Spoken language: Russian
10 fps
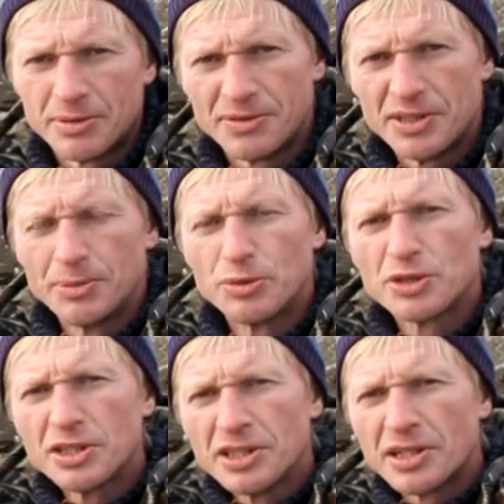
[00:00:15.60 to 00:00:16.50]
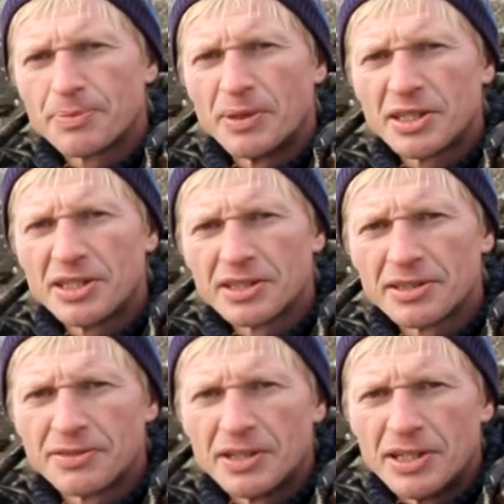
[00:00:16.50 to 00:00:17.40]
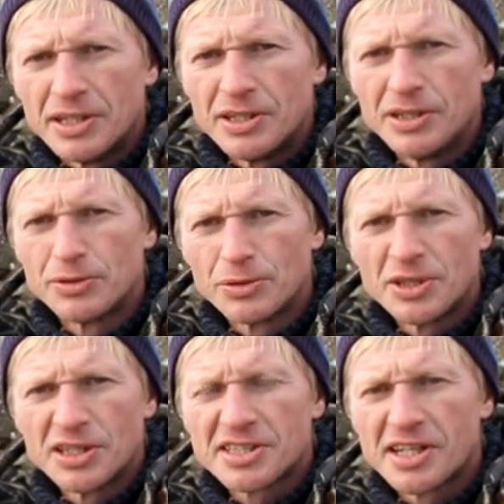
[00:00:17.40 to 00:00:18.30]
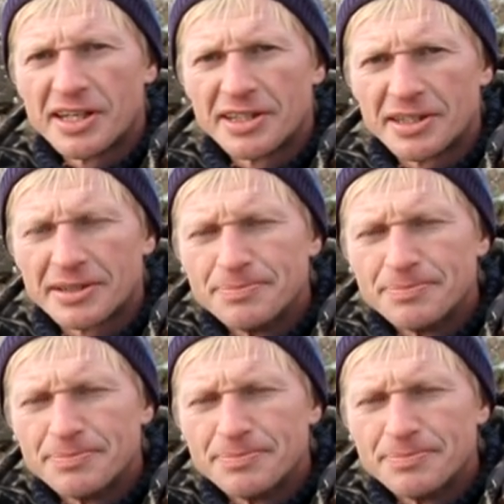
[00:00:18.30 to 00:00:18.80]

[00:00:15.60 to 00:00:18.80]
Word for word: в виде бутылок, пакетов и других склянок.